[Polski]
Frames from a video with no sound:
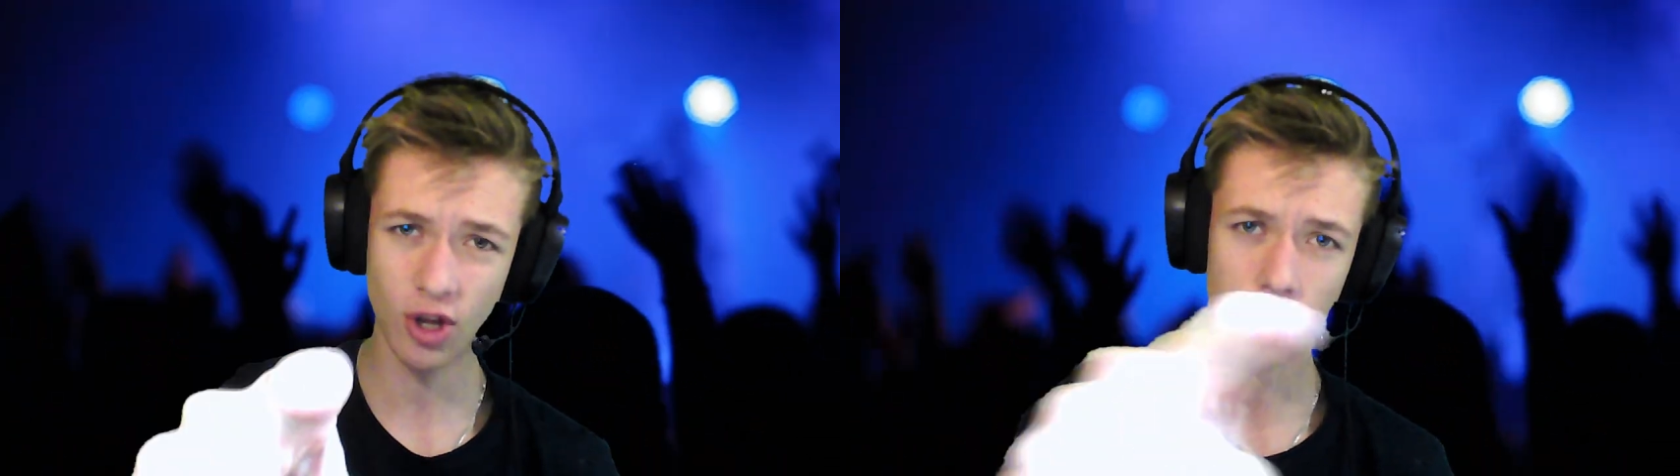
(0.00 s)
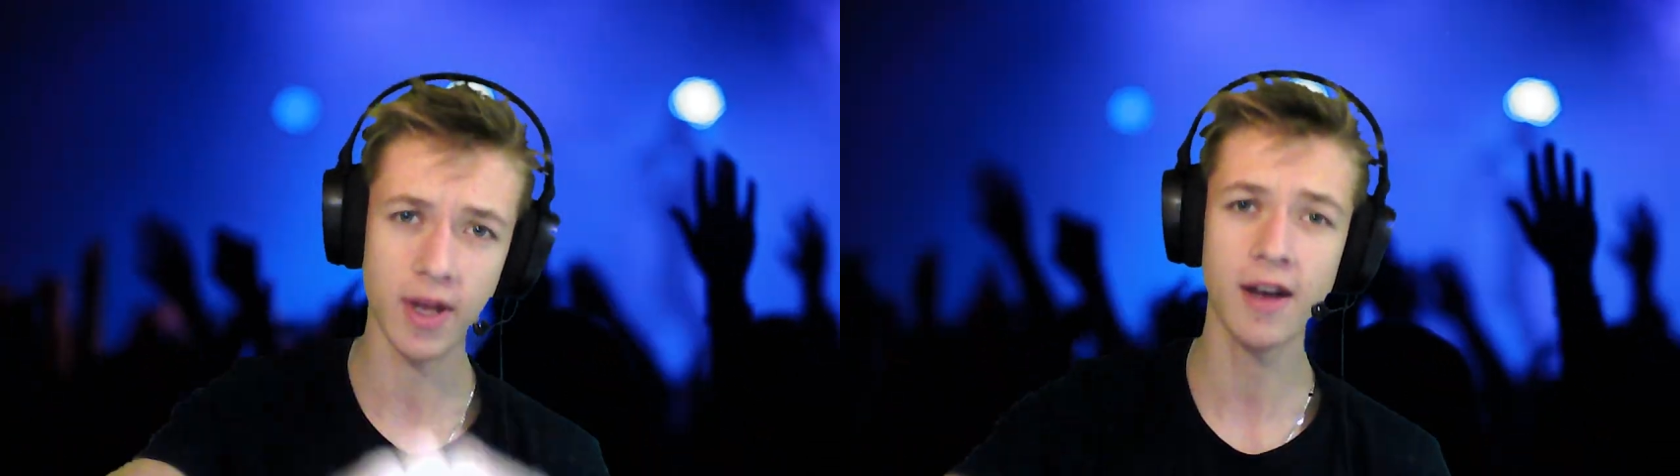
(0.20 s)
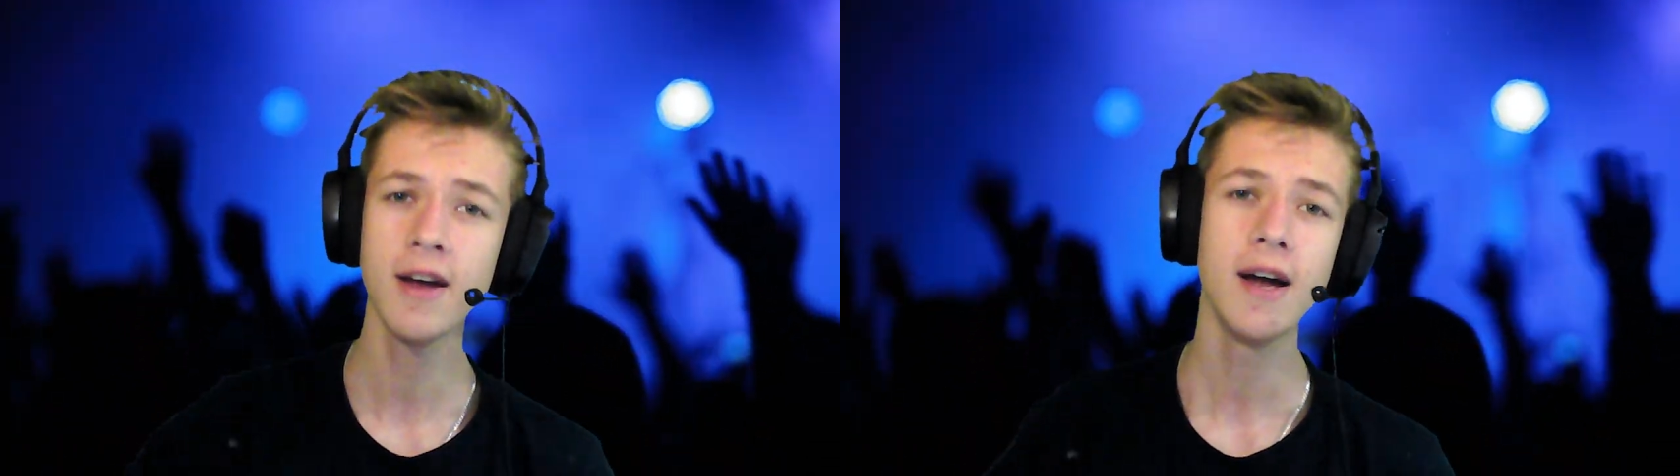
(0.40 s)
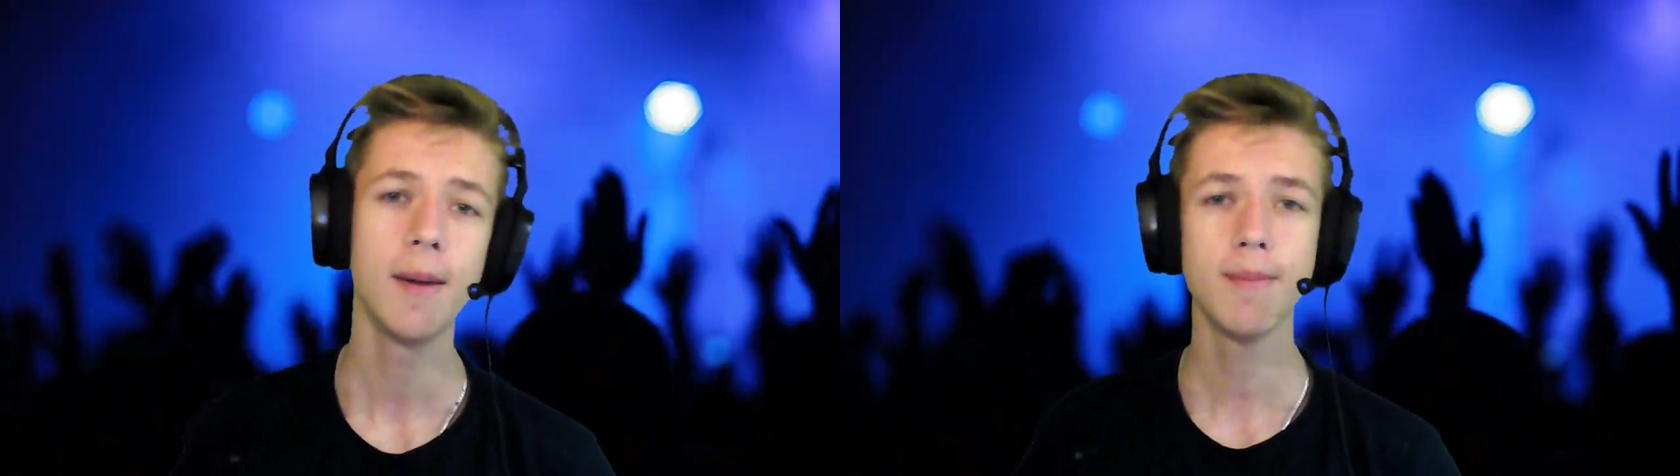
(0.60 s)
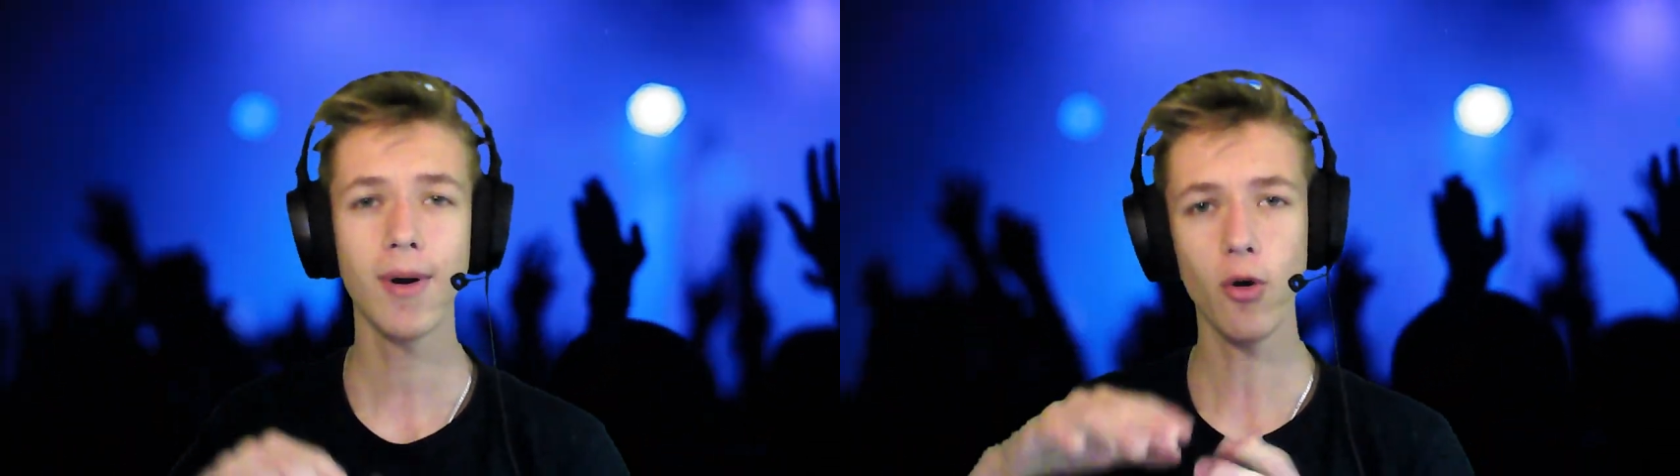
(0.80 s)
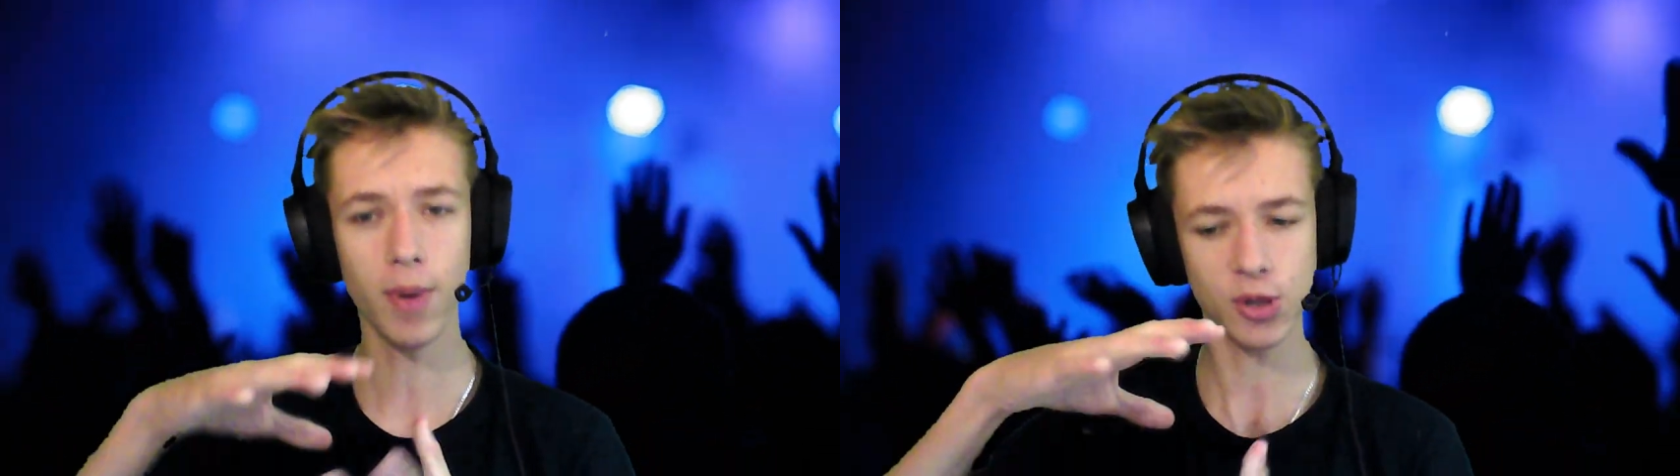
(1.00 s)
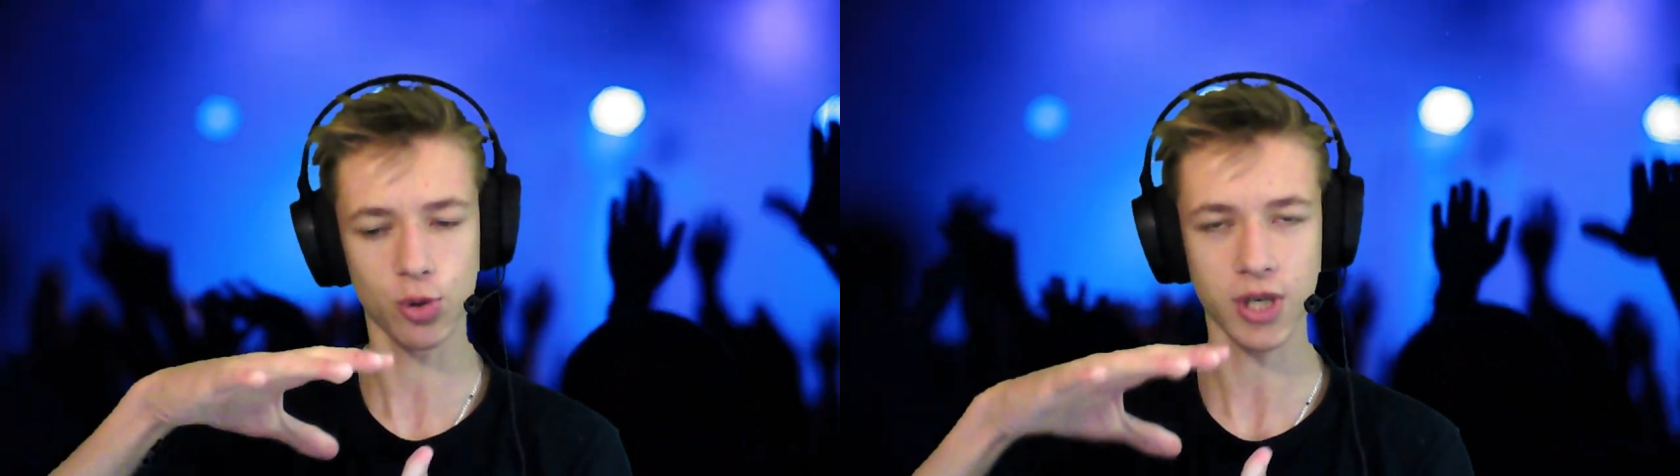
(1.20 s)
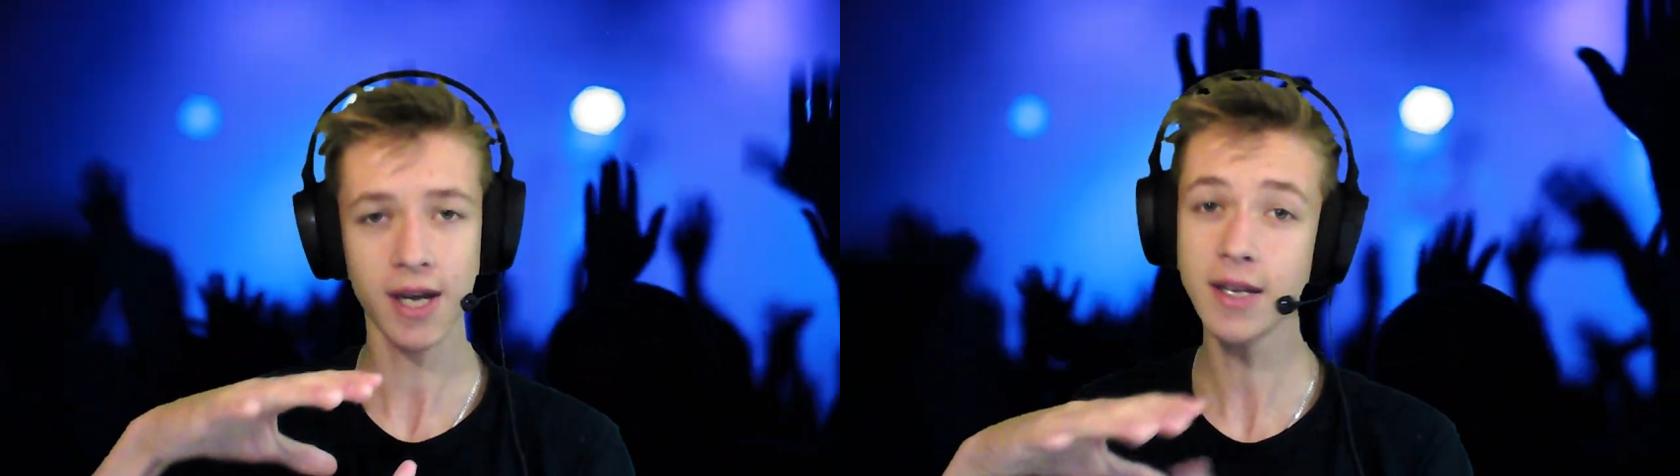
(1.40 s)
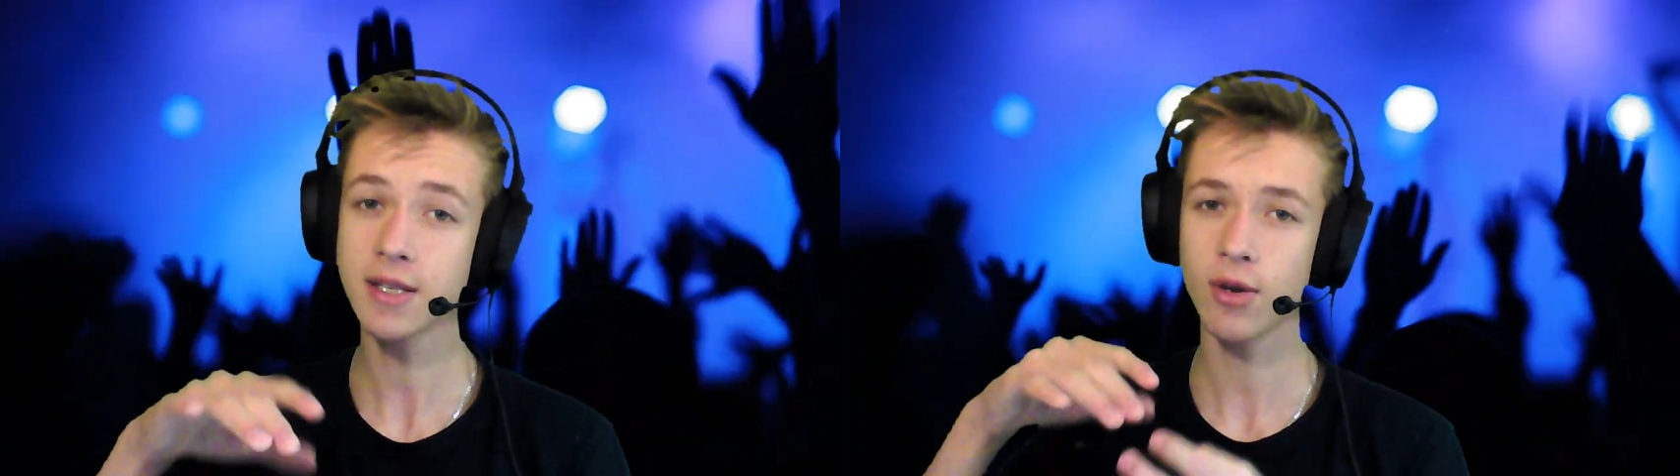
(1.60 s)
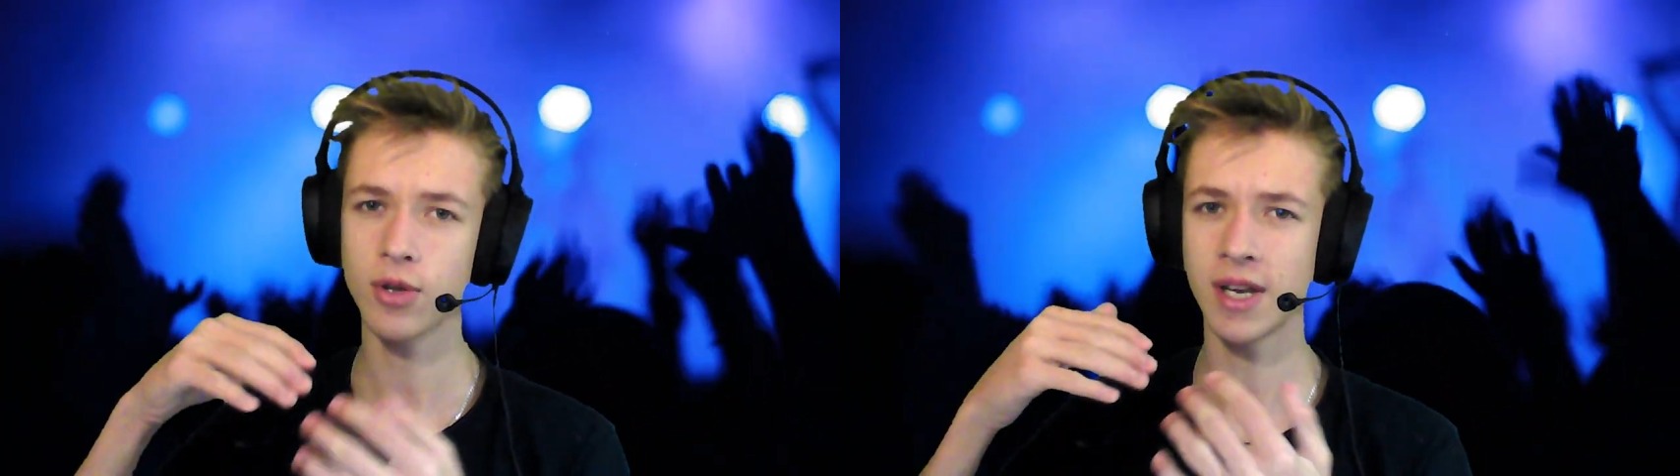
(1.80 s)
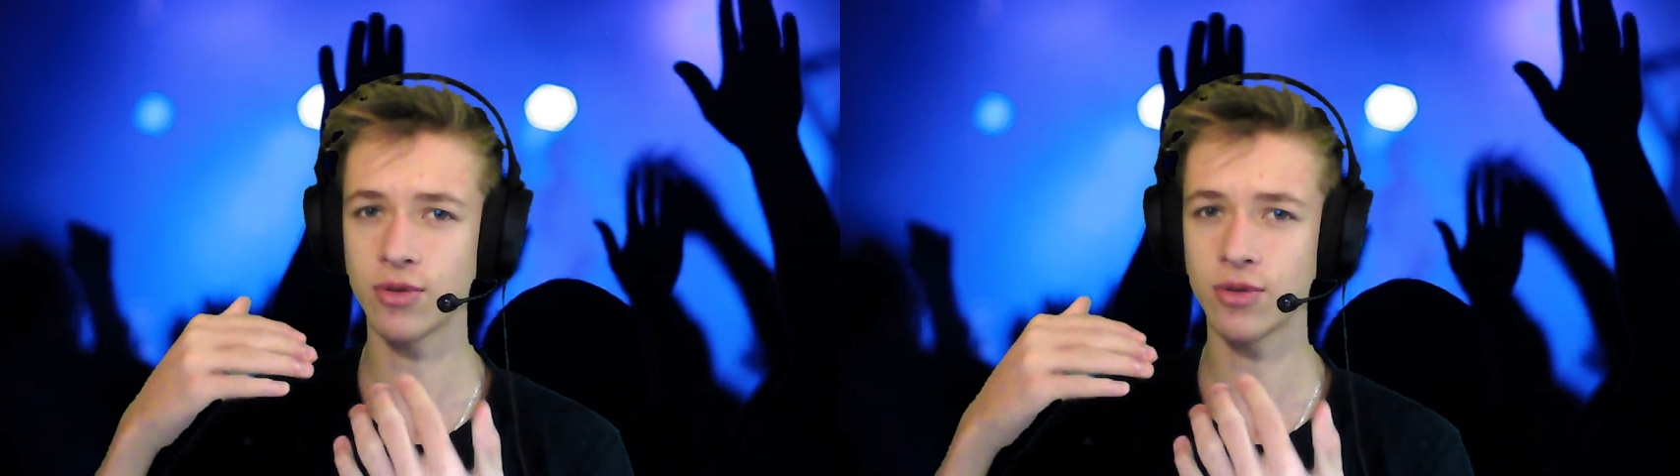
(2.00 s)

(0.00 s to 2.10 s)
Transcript: Tobie małą paczuszkę,